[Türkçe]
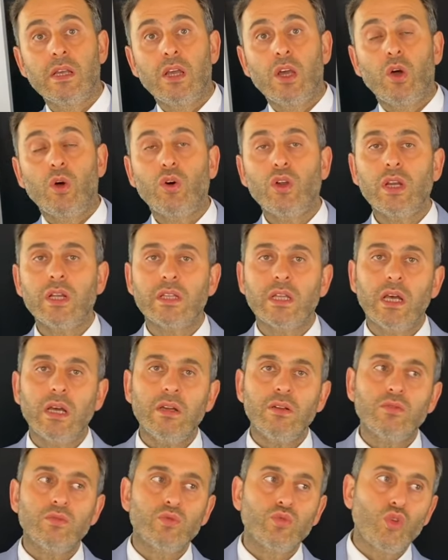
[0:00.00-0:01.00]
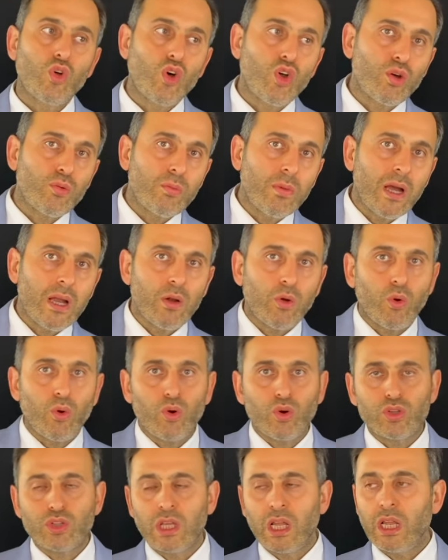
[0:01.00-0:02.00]
Orada normal
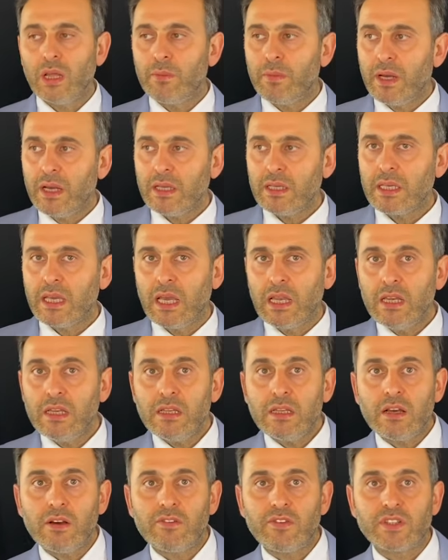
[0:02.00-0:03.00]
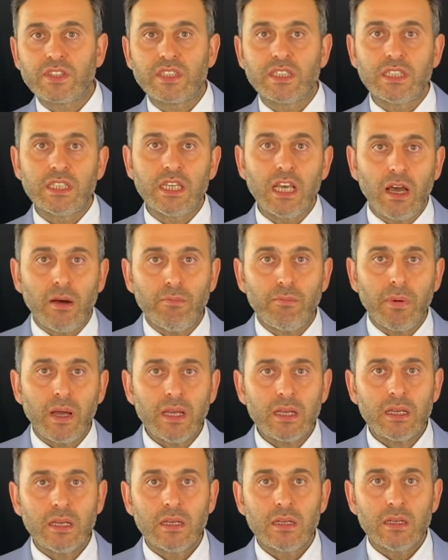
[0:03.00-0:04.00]
ortalama gelin kafasını
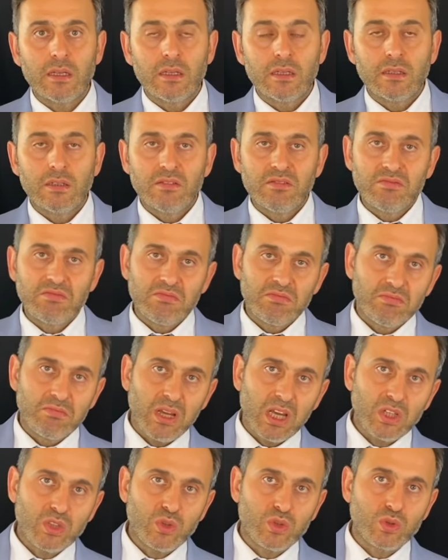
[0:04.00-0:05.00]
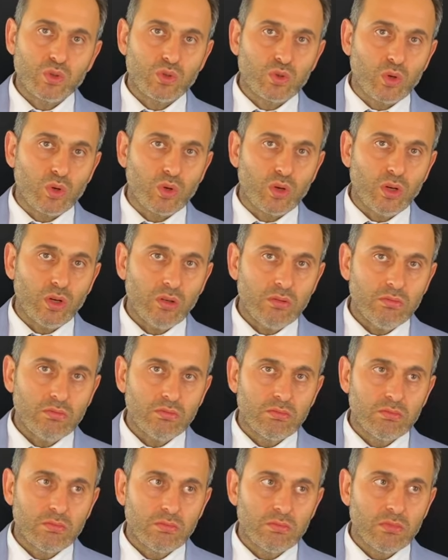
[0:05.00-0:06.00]
yapmak 500 euro.
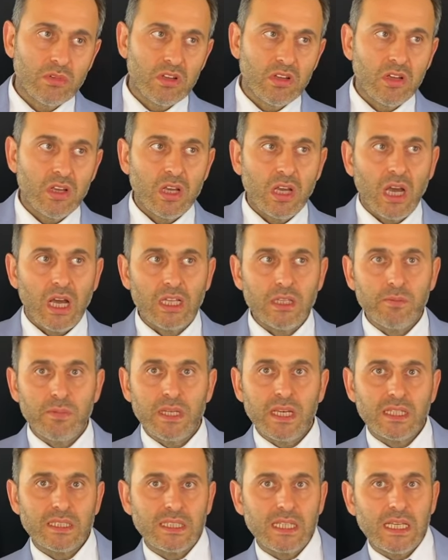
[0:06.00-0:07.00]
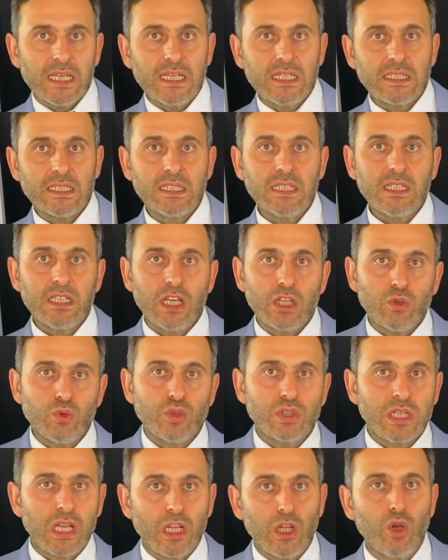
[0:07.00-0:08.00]
Hadi biraz iyisi
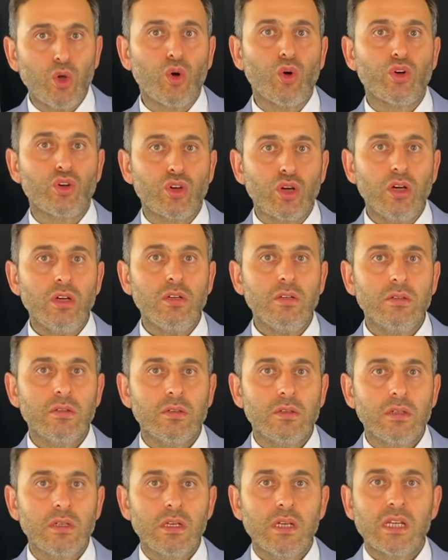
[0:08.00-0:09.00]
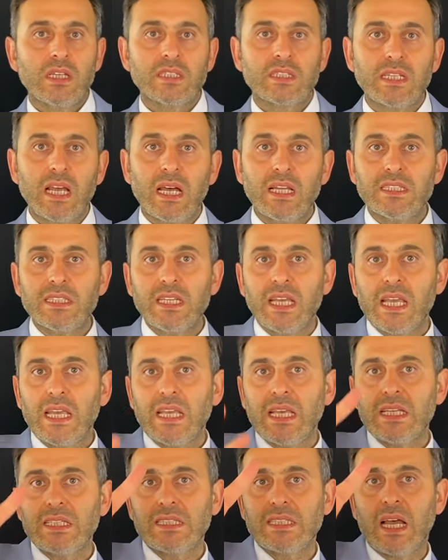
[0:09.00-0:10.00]
750 euro. Sadece
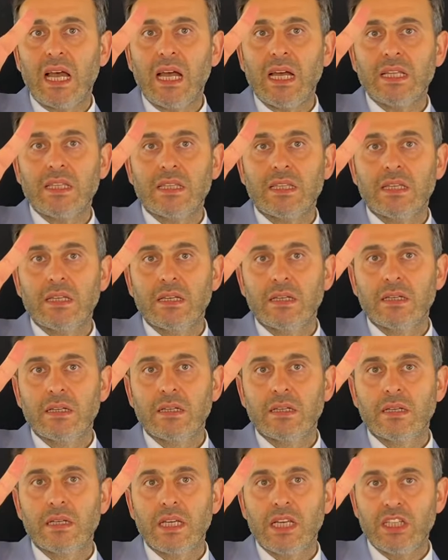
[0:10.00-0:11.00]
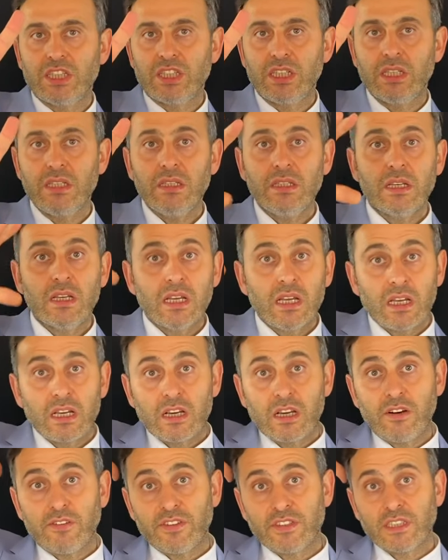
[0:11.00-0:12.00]
2 saat için
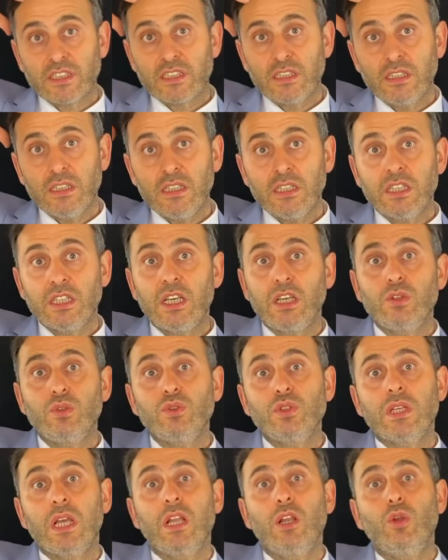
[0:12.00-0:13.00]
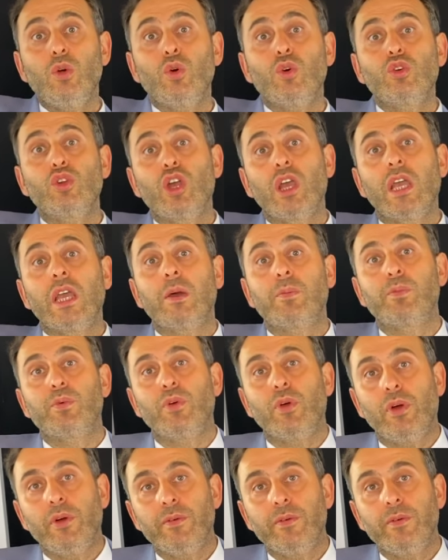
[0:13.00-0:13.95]
kafasını 750 oraya yapıyor.